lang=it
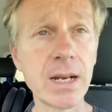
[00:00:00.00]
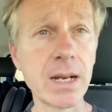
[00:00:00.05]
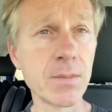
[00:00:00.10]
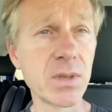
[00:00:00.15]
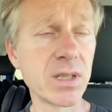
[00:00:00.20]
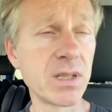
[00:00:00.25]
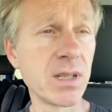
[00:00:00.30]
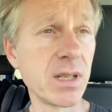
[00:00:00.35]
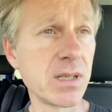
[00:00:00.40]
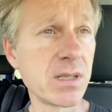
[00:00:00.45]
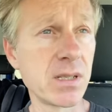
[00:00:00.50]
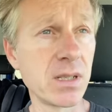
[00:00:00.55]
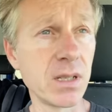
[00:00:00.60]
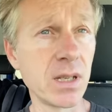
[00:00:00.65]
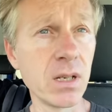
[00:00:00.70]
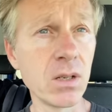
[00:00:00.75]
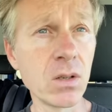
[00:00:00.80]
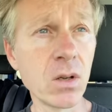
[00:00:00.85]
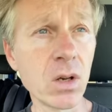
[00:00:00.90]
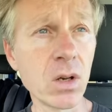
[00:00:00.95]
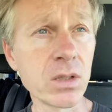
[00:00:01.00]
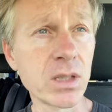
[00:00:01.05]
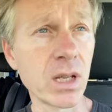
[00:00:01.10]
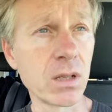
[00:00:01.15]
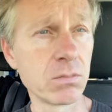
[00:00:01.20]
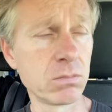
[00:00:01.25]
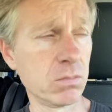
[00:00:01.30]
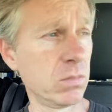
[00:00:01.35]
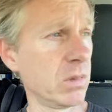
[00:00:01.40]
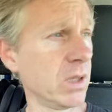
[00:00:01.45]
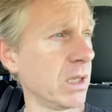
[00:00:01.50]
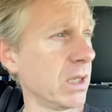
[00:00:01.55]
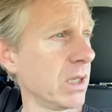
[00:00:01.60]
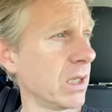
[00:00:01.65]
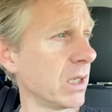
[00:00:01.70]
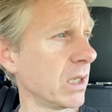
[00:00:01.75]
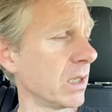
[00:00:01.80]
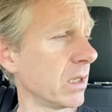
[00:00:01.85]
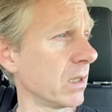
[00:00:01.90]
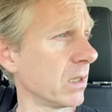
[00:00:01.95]
La mia tesi è nota
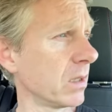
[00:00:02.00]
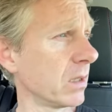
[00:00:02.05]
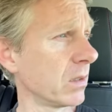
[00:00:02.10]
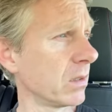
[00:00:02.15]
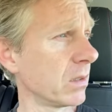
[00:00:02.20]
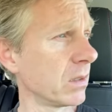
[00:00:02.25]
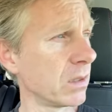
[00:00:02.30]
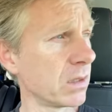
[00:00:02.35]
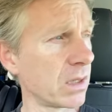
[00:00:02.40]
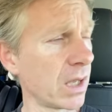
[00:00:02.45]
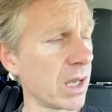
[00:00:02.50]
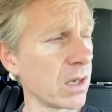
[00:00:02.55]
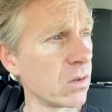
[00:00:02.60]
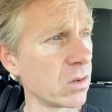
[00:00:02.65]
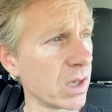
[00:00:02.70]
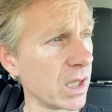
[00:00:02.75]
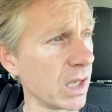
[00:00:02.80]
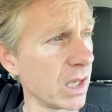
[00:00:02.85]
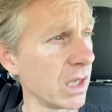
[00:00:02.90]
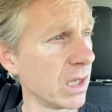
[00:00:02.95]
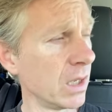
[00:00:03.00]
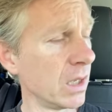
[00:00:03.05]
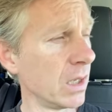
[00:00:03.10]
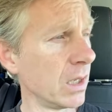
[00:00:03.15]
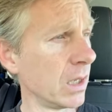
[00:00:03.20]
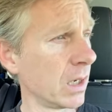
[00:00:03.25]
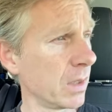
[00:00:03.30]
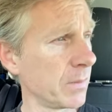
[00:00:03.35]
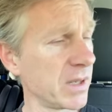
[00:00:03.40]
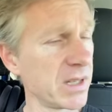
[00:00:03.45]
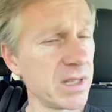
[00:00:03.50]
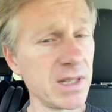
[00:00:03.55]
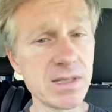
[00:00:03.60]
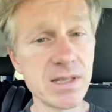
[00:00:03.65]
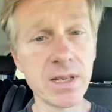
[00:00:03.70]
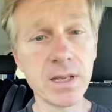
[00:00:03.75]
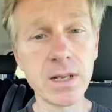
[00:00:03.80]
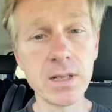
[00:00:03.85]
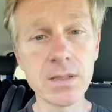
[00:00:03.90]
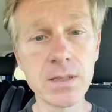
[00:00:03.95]
e ritengo che la mia
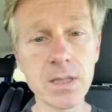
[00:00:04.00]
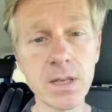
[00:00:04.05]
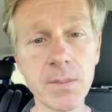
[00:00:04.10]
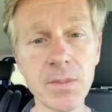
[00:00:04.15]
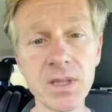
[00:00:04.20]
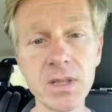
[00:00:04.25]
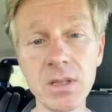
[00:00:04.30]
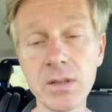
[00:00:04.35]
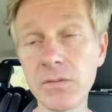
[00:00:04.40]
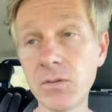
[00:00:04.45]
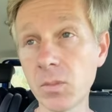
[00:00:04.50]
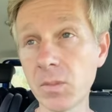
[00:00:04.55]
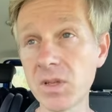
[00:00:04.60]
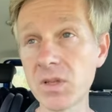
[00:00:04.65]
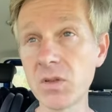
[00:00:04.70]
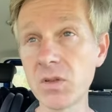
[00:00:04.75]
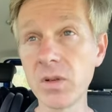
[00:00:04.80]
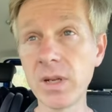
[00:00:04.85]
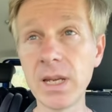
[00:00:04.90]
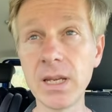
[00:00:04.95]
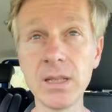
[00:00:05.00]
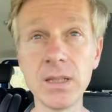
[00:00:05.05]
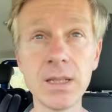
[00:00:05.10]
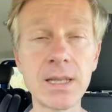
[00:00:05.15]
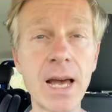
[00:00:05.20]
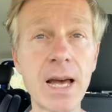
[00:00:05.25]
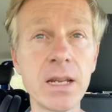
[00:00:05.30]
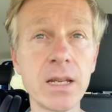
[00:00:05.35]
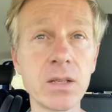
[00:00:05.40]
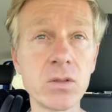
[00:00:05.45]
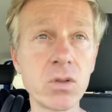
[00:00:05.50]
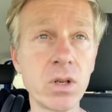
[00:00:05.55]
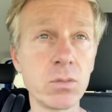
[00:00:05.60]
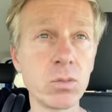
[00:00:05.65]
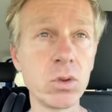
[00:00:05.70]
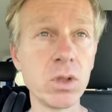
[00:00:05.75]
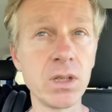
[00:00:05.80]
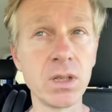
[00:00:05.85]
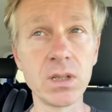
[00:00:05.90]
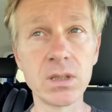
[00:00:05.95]
tesi è che il sistema dell'informazione in Italia sulla
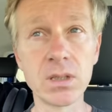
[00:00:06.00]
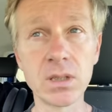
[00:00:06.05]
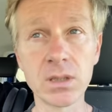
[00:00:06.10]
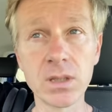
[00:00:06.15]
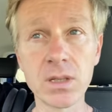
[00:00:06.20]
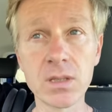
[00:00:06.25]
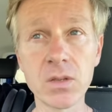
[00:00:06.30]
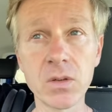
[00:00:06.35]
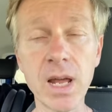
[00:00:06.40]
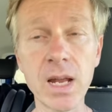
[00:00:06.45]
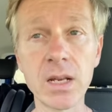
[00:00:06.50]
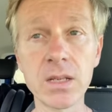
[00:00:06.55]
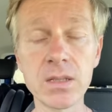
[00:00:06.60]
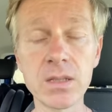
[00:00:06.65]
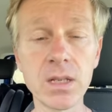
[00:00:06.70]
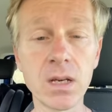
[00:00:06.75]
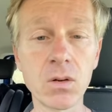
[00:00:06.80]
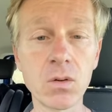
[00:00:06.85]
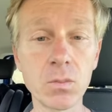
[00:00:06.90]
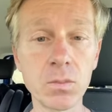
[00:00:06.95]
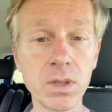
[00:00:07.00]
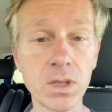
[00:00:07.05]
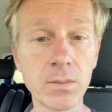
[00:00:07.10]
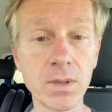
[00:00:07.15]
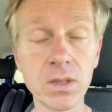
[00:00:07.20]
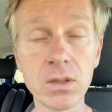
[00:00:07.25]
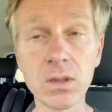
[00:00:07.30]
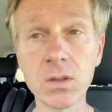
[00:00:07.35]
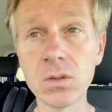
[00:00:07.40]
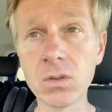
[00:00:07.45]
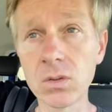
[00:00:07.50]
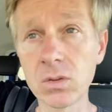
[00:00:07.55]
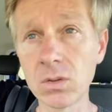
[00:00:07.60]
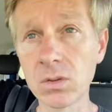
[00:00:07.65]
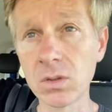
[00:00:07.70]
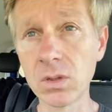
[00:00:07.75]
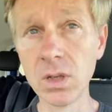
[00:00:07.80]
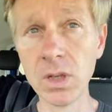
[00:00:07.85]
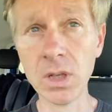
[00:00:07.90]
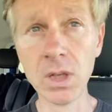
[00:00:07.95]
politica internazionale sia completamente
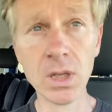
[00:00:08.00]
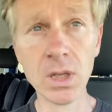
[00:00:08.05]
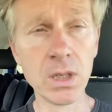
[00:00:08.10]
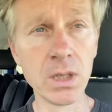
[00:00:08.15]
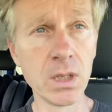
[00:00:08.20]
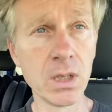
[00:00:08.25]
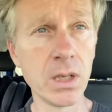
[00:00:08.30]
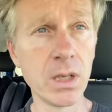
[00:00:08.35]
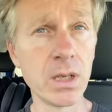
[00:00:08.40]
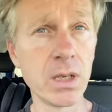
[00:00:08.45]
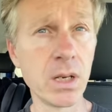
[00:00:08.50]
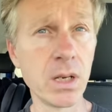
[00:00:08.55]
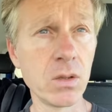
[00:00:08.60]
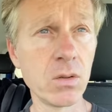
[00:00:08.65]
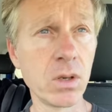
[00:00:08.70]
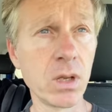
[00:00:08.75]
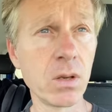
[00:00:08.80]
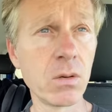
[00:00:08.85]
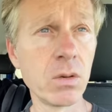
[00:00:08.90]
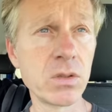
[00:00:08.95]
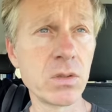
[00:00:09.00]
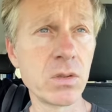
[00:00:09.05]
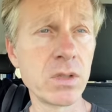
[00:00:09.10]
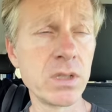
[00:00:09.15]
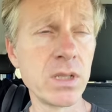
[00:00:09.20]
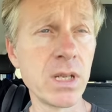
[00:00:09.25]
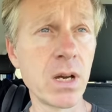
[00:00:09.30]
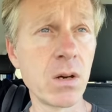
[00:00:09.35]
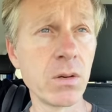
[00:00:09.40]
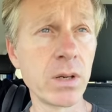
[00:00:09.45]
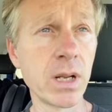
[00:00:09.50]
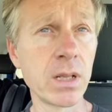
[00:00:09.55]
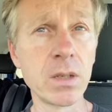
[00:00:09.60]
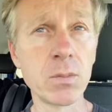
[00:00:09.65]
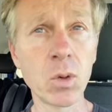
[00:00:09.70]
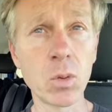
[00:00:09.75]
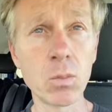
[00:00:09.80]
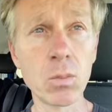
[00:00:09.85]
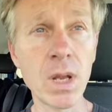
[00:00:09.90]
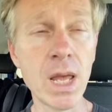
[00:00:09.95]
corrotto e credo che questo sia un grande
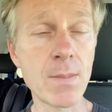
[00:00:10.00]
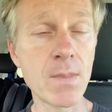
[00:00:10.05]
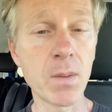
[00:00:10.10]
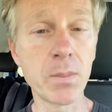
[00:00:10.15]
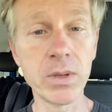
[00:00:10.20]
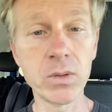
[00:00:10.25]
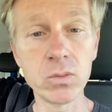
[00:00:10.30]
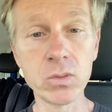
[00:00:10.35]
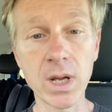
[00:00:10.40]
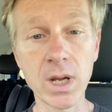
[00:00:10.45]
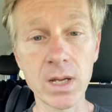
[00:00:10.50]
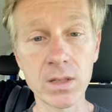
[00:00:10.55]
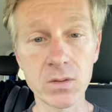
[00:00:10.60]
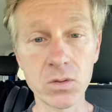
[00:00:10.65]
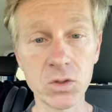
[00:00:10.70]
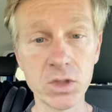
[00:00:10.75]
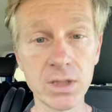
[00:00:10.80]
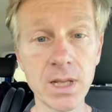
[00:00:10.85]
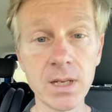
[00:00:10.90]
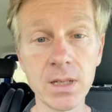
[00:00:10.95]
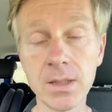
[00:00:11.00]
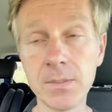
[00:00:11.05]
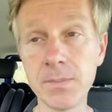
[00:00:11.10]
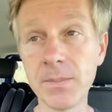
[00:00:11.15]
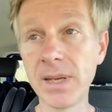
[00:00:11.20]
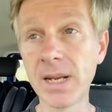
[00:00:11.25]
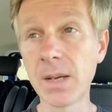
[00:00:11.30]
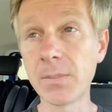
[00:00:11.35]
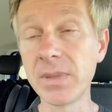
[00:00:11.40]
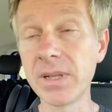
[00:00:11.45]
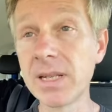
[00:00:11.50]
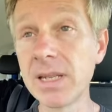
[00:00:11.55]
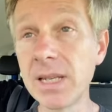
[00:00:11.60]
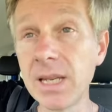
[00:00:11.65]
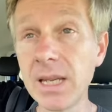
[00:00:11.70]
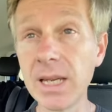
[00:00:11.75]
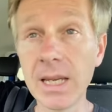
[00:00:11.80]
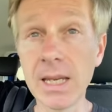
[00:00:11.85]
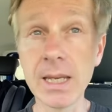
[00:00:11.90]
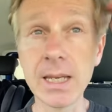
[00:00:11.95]
problema per una società libera
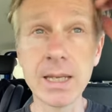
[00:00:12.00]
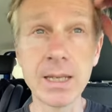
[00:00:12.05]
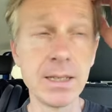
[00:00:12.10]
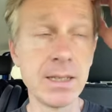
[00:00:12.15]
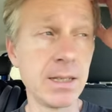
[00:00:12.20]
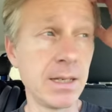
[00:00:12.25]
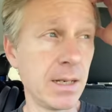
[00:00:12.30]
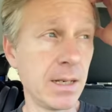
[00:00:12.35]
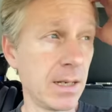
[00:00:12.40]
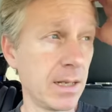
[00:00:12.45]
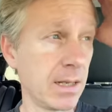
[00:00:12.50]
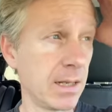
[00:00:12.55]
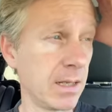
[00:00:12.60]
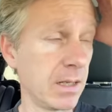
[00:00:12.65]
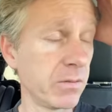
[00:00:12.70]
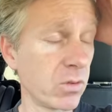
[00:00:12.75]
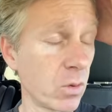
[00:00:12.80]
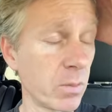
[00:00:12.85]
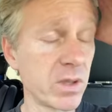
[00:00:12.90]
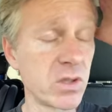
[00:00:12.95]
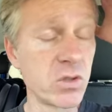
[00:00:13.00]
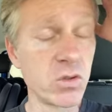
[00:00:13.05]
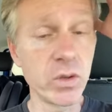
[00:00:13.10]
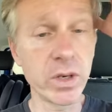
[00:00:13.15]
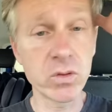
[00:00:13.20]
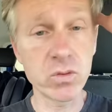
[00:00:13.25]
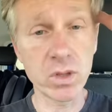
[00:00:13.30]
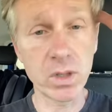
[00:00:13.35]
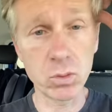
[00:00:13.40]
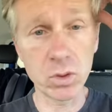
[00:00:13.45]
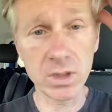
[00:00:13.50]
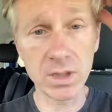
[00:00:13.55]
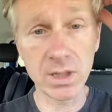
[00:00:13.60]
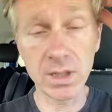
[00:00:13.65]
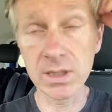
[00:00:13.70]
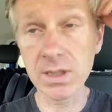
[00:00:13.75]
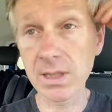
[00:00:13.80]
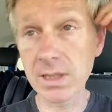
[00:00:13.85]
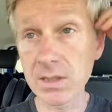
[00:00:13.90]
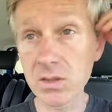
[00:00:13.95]
perché il, l'informazione sulla politica
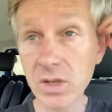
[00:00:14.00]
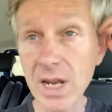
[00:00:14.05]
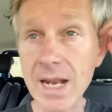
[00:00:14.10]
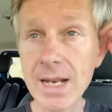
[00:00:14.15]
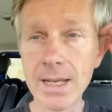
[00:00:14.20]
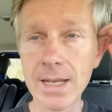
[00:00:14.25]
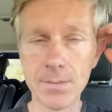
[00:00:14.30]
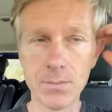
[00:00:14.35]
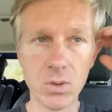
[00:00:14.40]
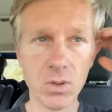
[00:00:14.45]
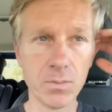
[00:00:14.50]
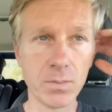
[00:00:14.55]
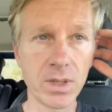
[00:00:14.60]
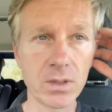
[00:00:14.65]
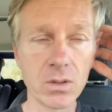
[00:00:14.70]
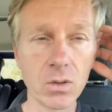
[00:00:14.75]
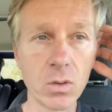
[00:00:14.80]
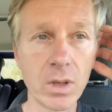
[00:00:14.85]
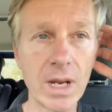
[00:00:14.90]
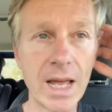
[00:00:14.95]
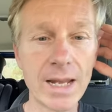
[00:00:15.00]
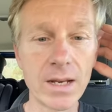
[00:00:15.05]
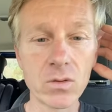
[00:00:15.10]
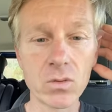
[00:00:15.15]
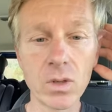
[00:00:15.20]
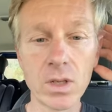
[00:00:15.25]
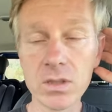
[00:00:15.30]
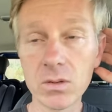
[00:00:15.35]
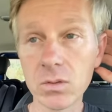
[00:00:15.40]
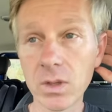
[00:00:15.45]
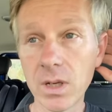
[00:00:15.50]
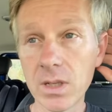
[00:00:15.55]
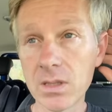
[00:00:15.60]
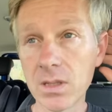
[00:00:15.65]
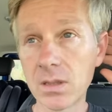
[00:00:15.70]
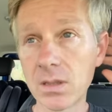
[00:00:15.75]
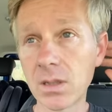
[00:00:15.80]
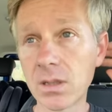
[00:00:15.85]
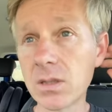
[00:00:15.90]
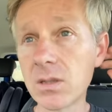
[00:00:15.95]
internazionale più in particolare sulla
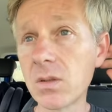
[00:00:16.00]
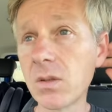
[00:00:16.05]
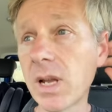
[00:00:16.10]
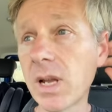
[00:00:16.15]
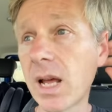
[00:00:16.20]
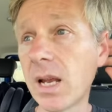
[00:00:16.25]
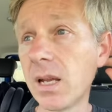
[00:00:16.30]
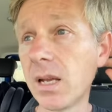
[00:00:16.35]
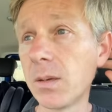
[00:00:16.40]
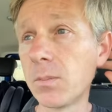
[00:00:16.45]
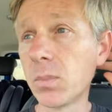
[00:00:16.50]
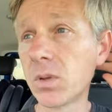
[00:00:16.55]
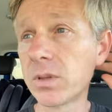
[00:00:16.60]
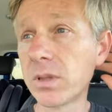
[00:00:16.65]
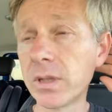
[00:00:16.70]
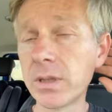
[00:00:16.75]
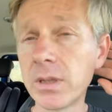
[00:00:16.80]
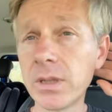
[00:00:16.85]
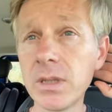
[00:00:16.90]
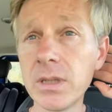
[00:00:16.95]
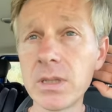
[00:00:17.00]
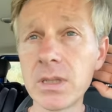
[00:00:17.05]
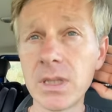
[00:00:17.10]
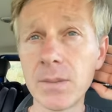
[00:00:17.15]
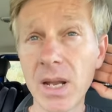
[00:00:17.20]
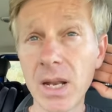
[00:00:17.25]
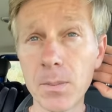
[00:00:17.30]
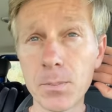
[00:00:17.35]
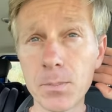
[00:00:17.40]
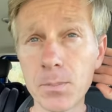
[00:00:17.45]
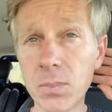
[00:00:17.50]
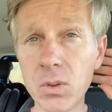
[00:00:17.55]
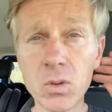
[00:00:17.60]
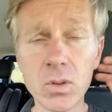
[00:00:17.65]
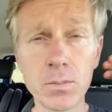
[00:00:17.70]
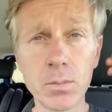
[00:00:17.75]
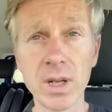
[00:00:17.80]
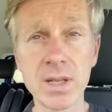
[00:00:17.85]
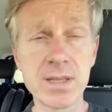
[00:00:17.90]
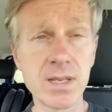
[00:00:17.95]
sicurezza internazionale è importantissima, è più,
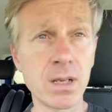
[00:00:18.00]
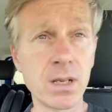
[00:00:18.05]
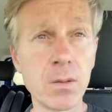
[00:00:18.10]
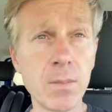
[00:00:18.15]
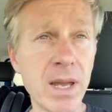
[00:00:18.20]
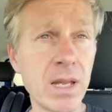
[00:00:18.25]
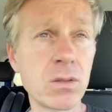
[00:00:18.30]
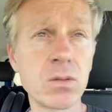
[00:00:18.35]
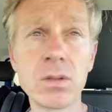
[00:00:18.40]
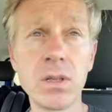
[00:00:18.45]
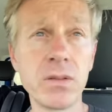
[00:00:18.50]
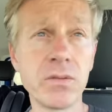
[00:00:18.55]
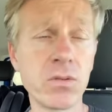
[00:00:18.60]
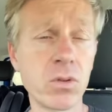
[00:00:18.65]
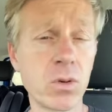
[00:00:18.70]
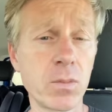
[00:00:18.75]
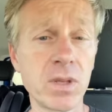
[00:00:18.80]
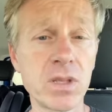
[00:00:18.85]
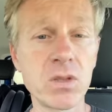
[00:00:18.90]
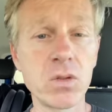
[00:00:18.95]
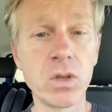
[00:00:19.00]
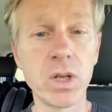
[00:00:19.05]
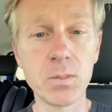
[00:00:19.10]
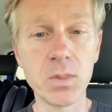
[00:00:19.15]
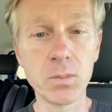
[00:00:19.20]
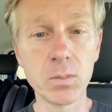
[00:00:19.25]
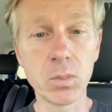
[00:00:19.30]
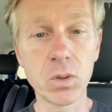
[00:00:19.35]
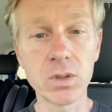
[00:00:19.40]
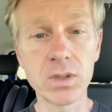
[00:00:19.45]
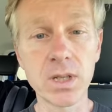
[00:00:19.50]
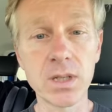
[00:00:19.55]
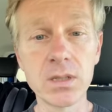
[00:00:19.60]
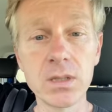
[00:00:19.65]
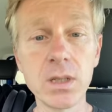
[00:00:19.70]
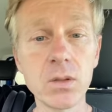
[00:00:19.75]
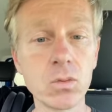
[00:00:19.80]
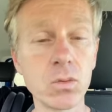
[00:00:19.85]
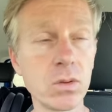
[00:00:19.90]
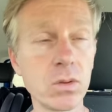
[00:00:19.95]
il segmento dell'informazione più
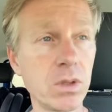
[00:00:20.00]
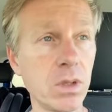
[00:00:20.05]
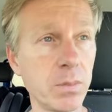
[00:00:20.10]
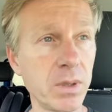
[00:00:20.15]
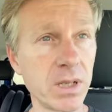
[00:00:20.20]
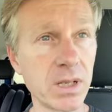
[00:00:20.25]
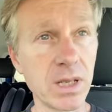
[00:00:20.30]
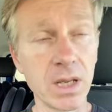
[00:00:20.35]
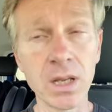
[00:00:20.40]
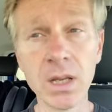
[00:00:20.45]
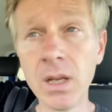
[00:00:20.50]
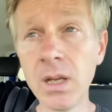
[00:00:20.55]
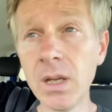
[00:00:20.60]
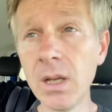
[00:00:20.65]
importante di tutti perché